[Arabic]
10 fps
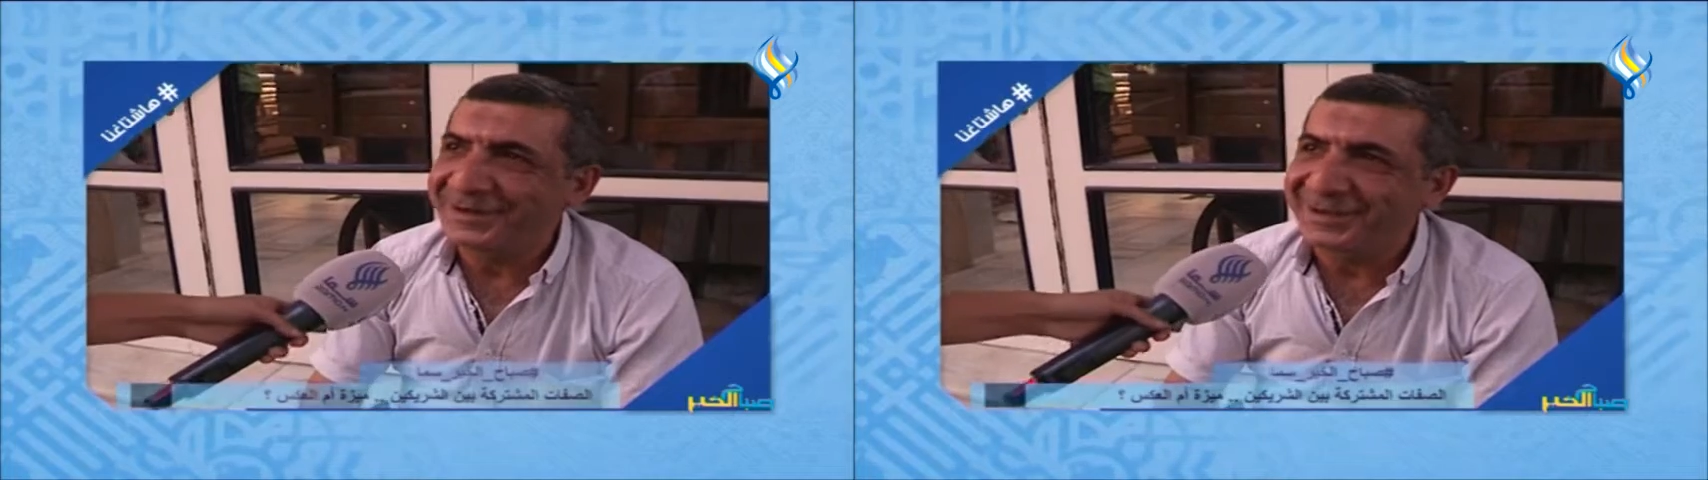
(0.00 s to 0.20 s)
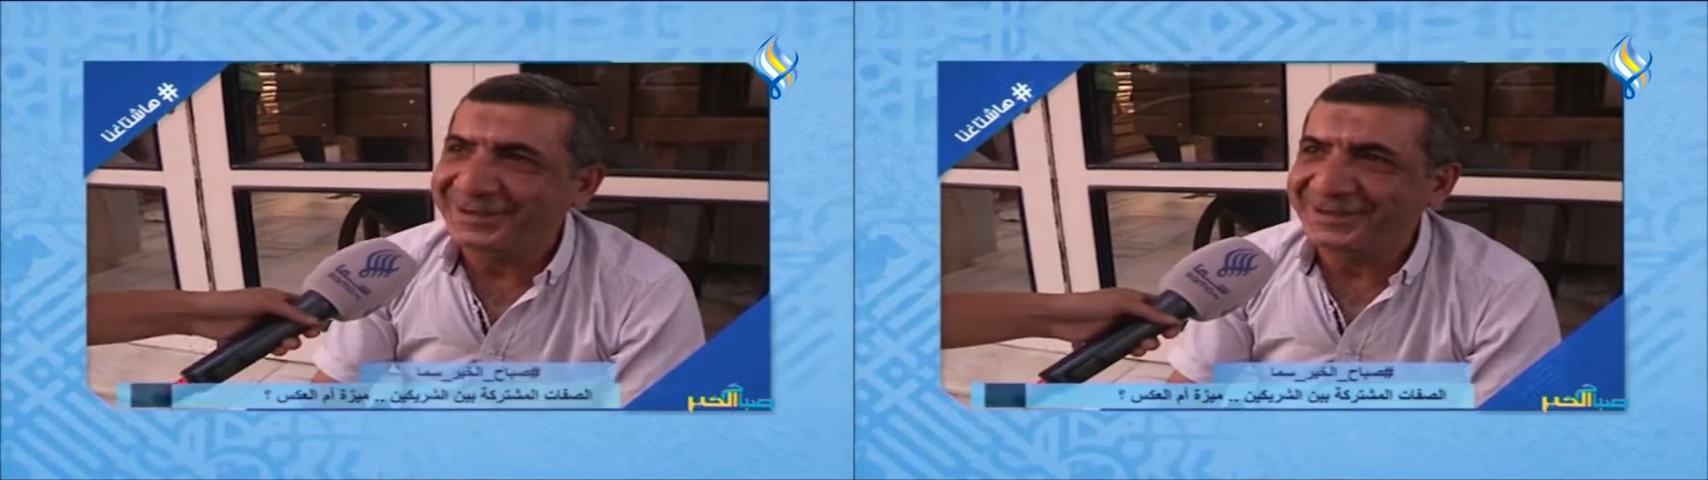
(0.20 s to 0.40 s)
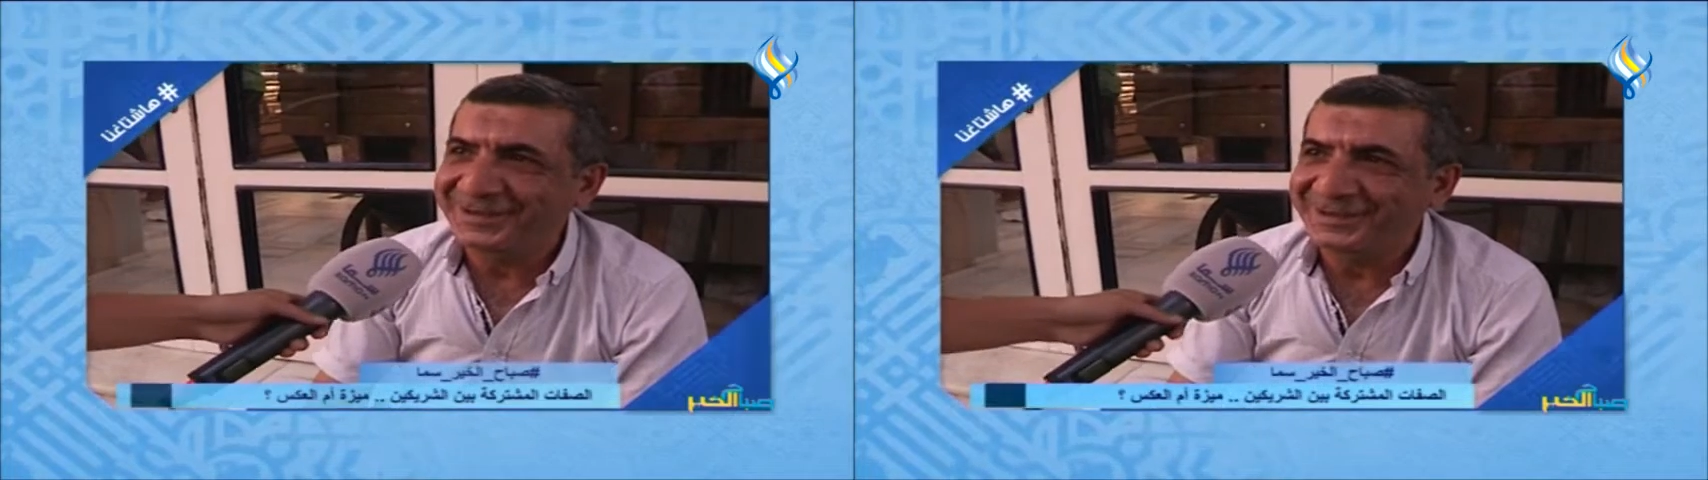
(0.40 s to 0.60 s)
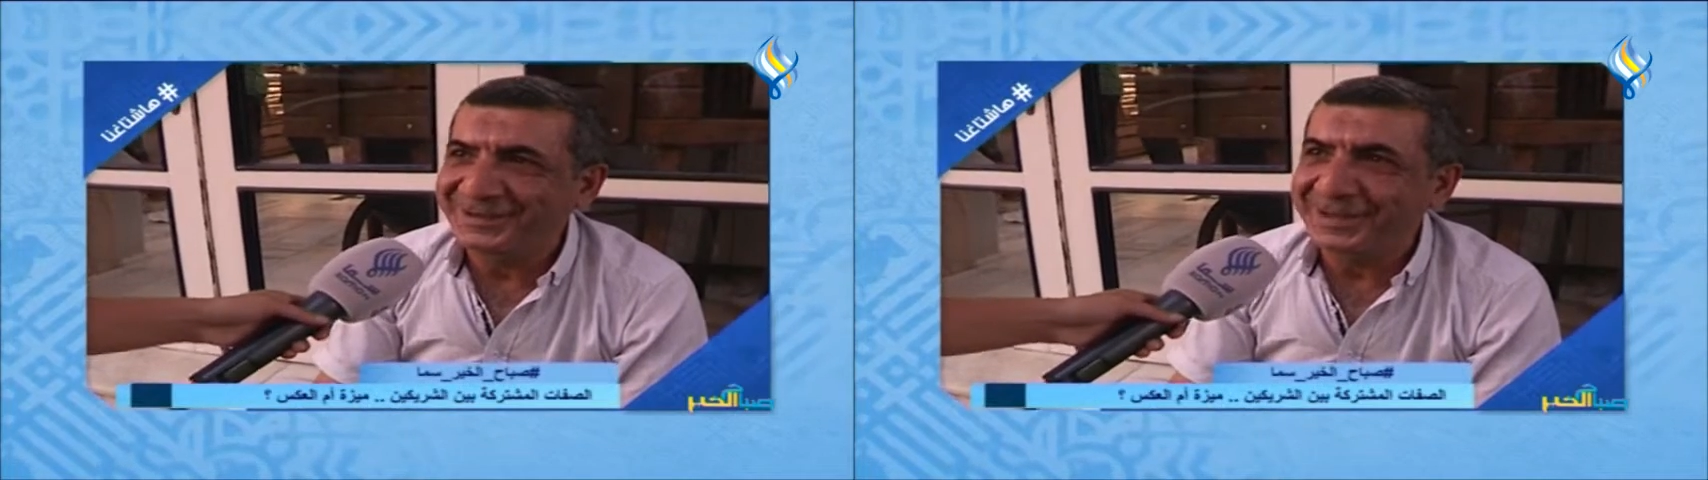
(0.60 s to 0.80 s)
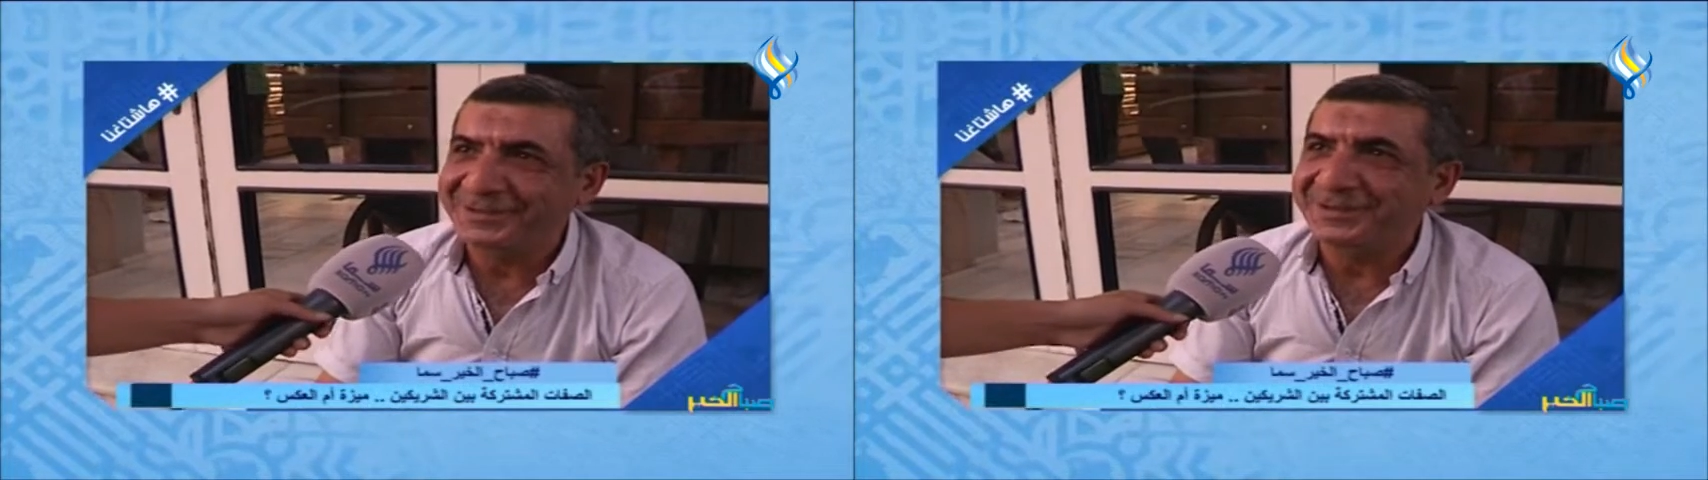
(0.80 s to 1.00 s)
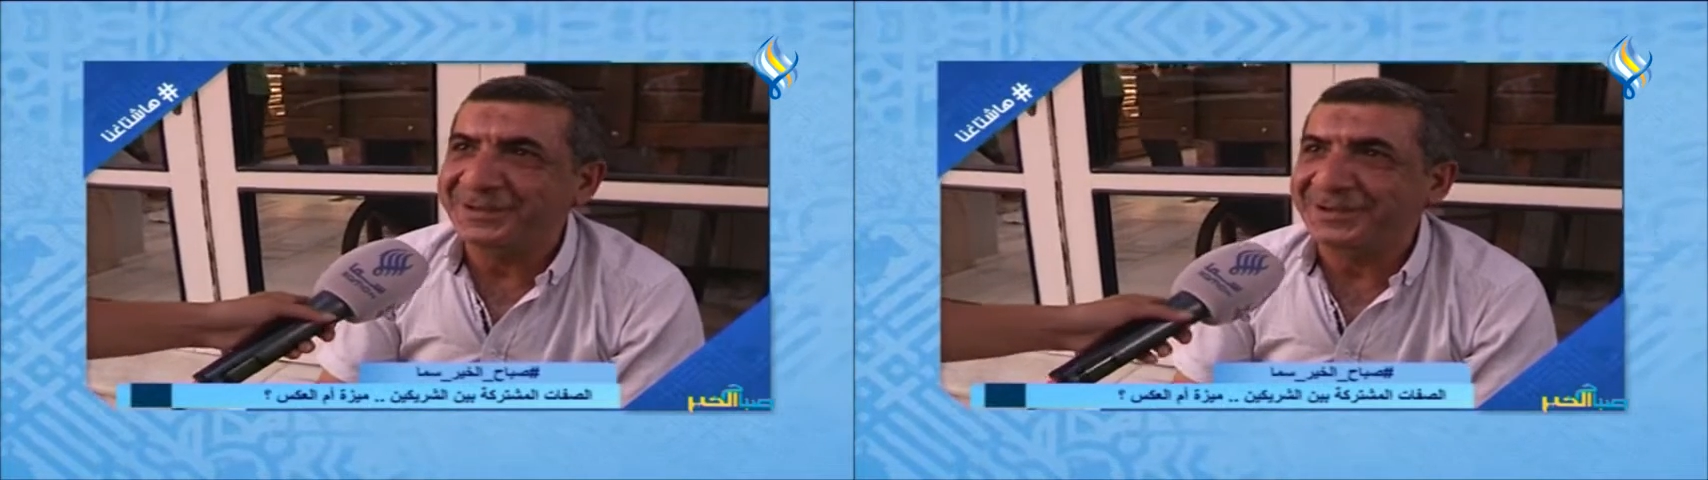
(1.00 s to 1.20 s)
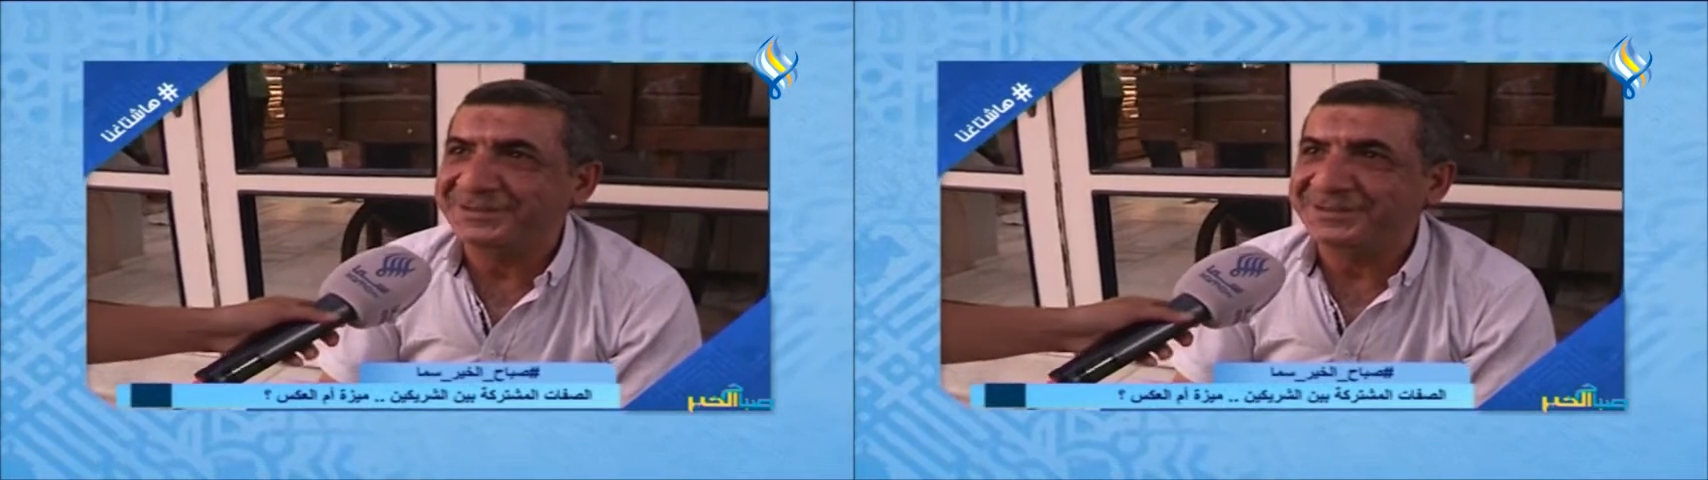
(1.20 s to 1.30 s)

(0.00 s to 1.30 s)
رايقين يا اثنين